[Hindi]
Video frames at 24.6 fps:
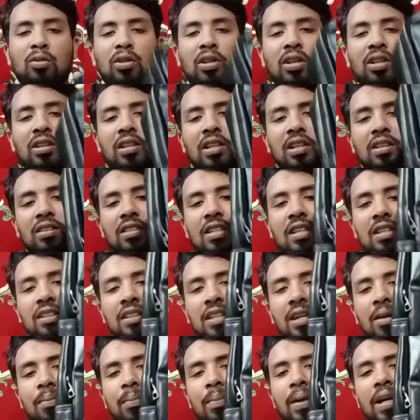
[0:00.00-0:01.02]
तो ये देख
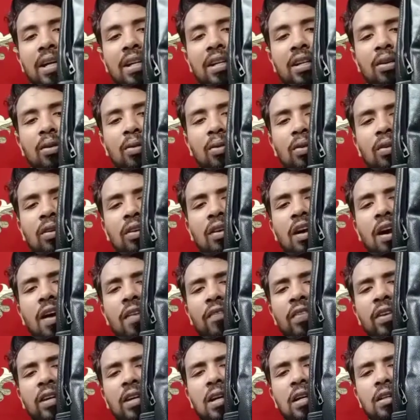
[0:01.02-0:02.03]
सकते हैं आप बैग की लुक
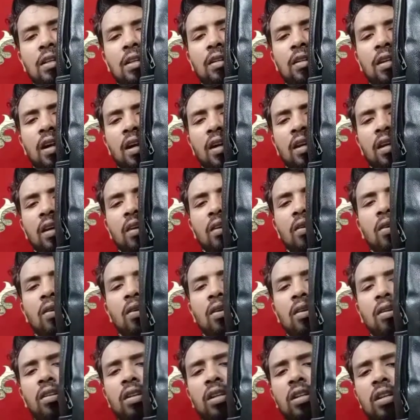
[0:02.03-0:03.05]
काफ़ी खतरनाक है
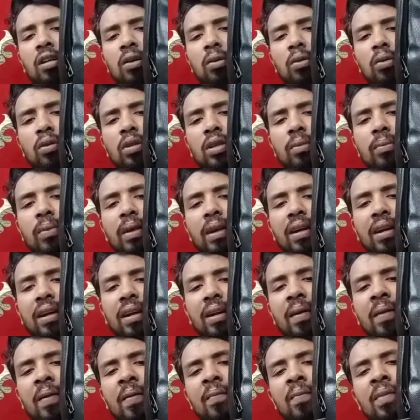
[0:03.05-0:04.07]
और लेदर लुक की
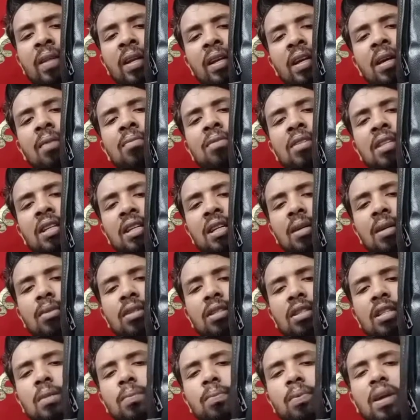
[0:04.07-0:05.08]
बैग है कम से
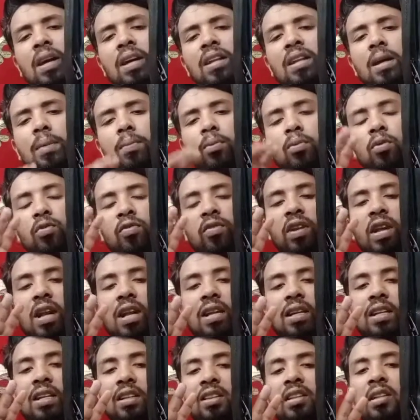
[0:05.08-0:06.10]
कम इसकी प्राइस आपको
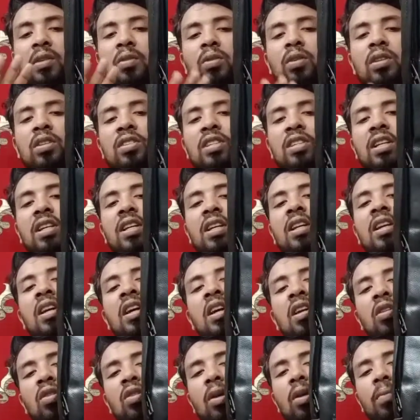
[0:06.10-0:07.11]
फ़िलहाल कितनी होनी चाहिए
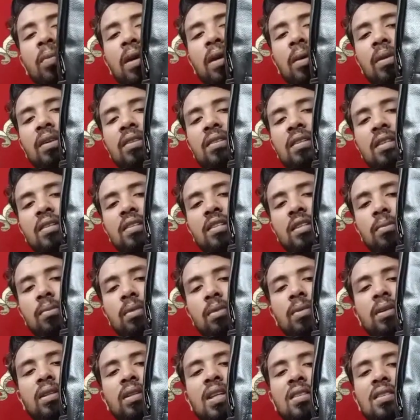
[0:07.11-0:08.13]
तो आप कमेंट सेक्शन
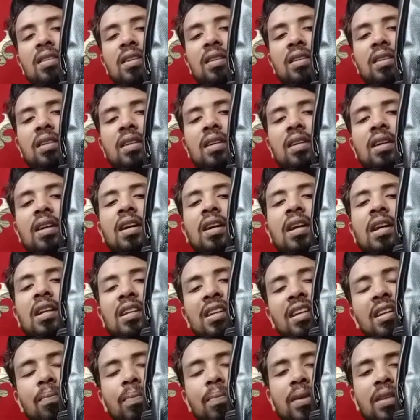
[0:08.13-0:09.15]
में बता सकते हैं
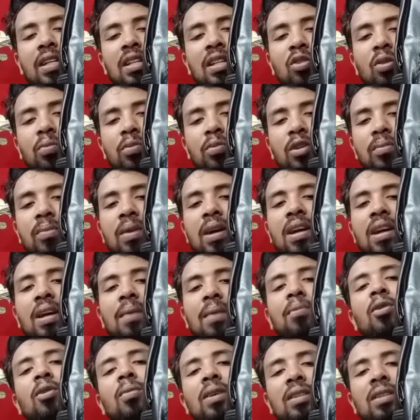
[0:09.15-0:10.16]
अगर नहीं पता तो आपके भाई
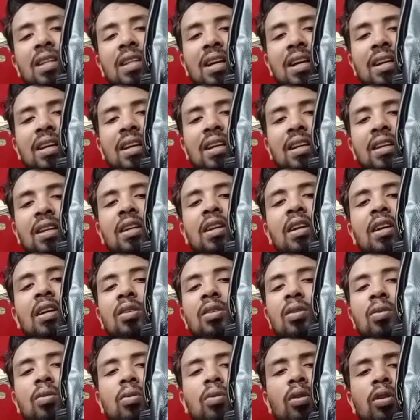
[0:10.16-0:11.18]
आपको बताएगा ही
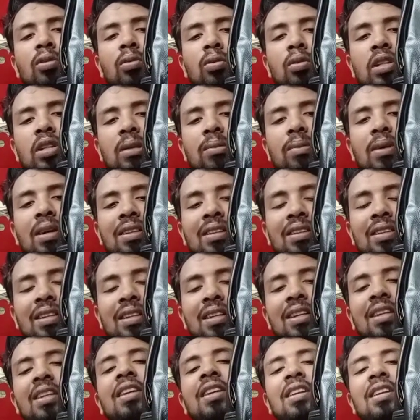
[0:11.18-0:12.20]
तो कोई दुख की बात
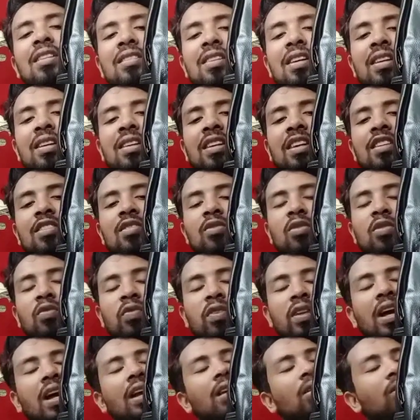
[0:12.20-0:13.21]
नहीं है चलिए इसको
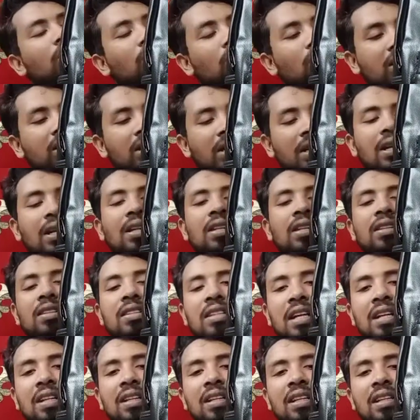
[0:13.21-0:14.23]
फ़िलहाल खोलते हैं
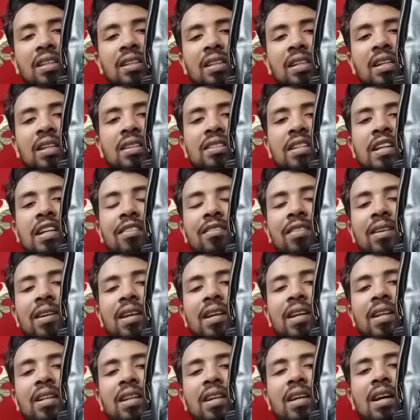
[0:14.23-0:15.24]
चैन देखते हैं चैन
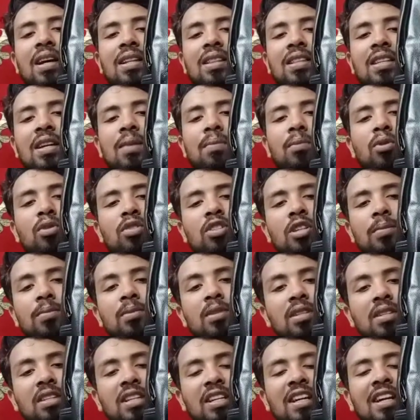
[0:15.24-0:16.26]
वगैरह दिखाते हैं आपको सब
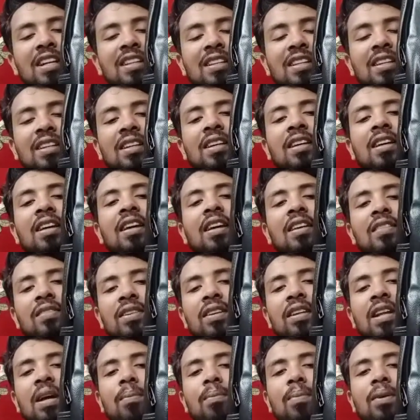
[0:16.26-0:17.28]
चीज़ दिखाते हैं
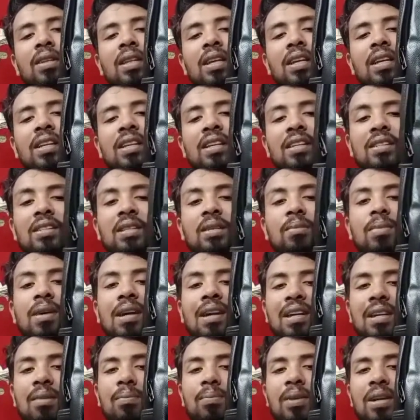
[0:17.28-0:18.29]
फिर आप बताइए कि इसकी
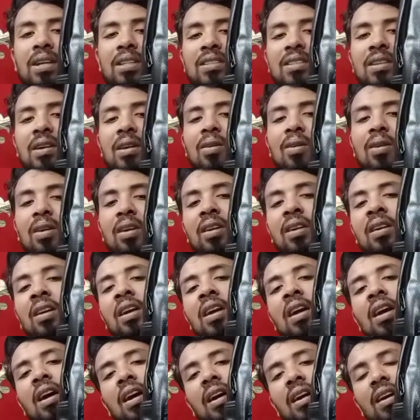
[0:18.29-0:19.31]
बैग की प्राइस क्या होगी
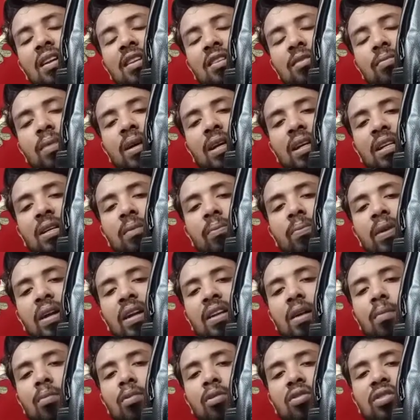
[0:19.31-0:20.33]
अगर इस बैग की
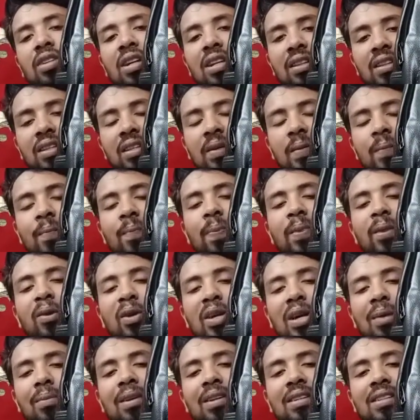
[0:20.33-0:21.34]
प्राइस आप लोग जानते हैं
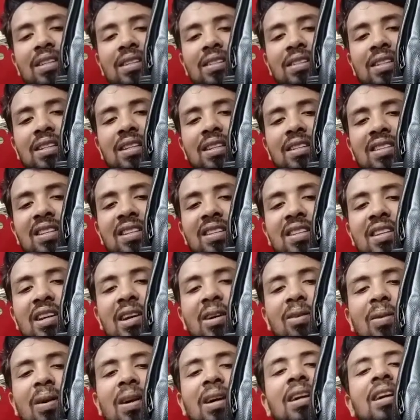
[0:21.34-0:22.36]
तो कमेंट सेक्शन नीचे
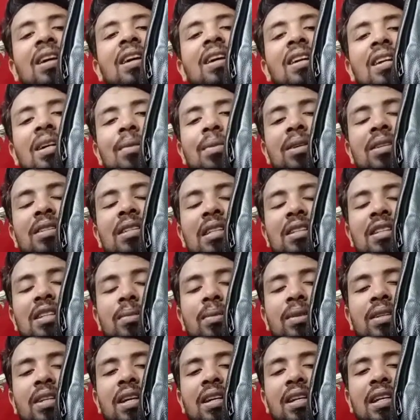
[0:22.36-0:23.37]
दिया हुआ है कमेंट
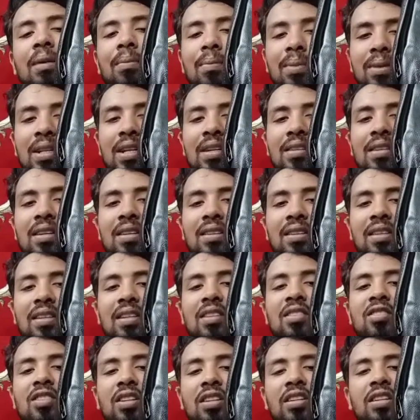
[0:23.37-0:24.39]
सेक्शन में जाके आप बता सकते
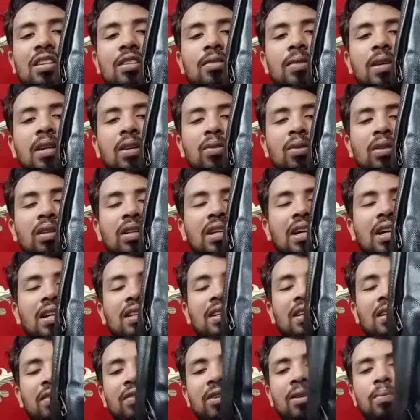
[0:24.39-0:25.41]
हैं चलिए इस बैग को
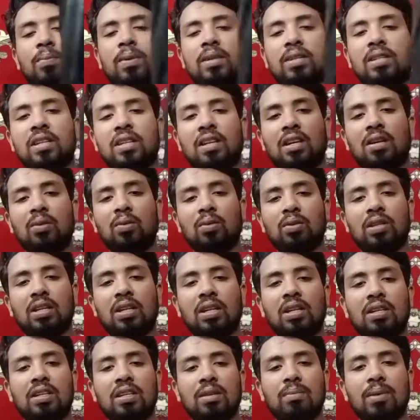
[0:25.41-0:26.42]
दिखाते हैं फिर पीछे का लुक
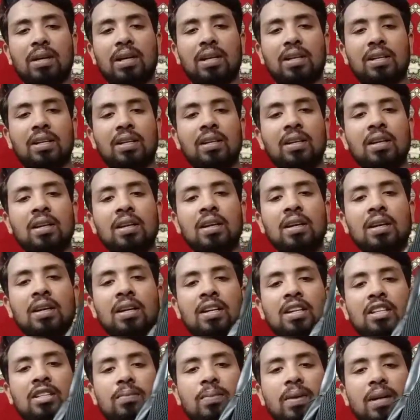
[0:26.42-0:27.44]
देख लिए बैग की
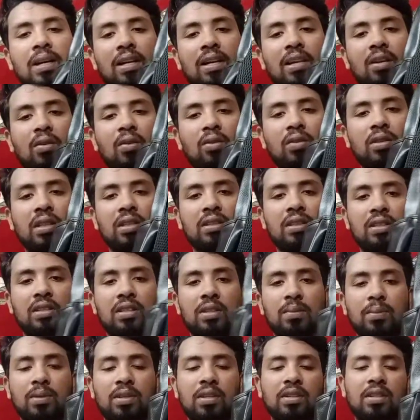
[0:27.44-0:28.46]
इस बैग की लुक देख
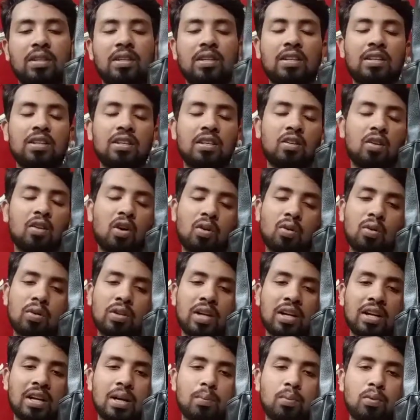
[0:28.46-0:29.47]
सकते हैं पीछे से लॉन्ग
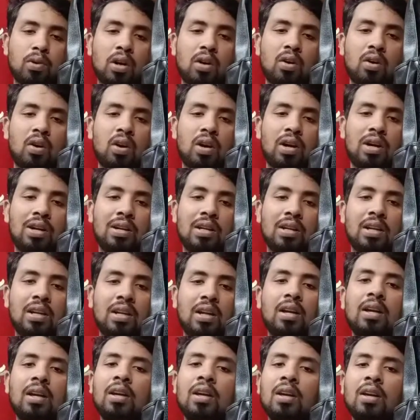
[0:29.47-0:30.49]
हो जाएगा पूरा लॉन्ग
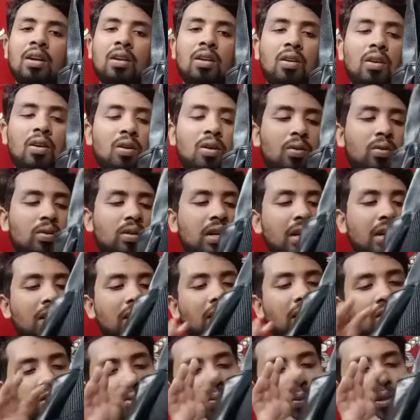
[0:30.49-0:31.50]
हैंडल है लॉन्ग हो
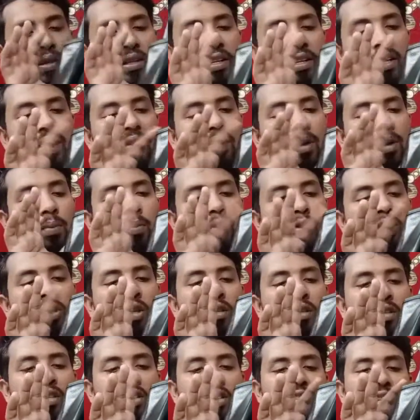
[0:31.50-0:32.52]
जाएगा उसमें डबल
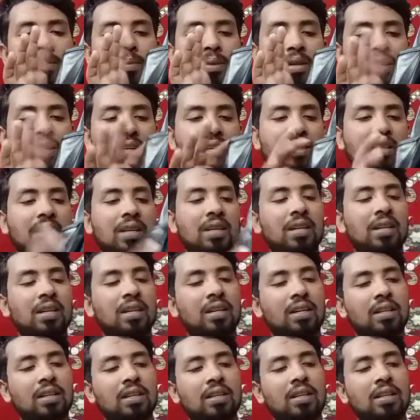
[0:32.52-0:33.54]
बोतल सिस्टम है एक इधर
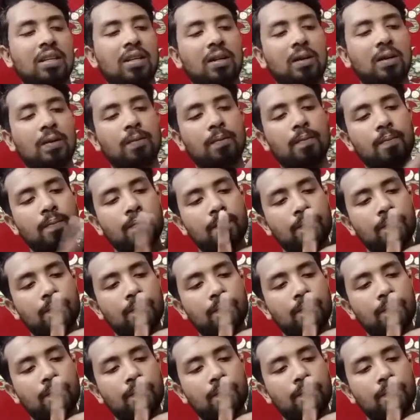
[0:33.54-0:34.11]
है एक इधर है